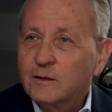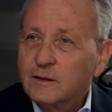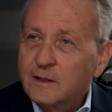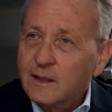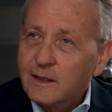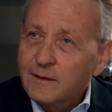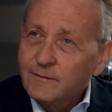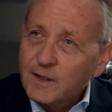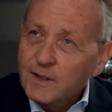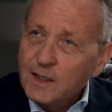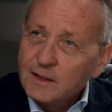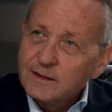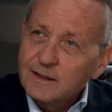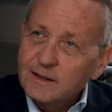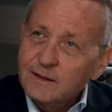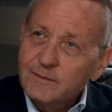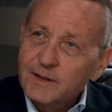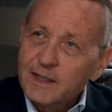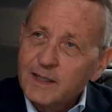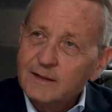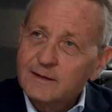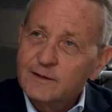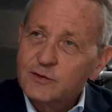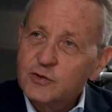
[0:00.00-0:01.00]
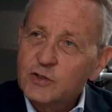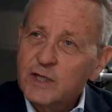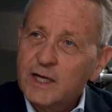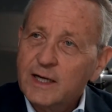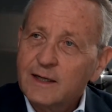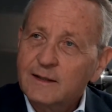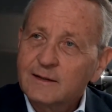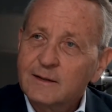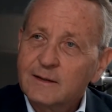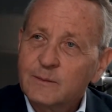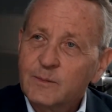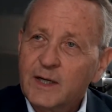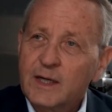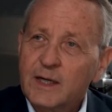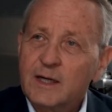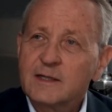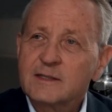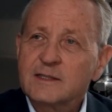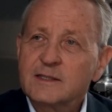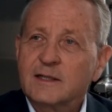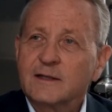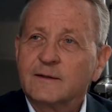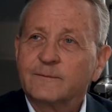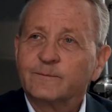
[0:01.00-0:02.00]
Und da erwarte ich weiter steigende
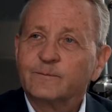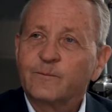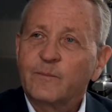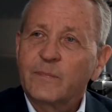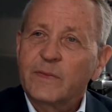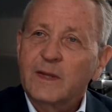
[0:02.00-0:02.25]
Preise.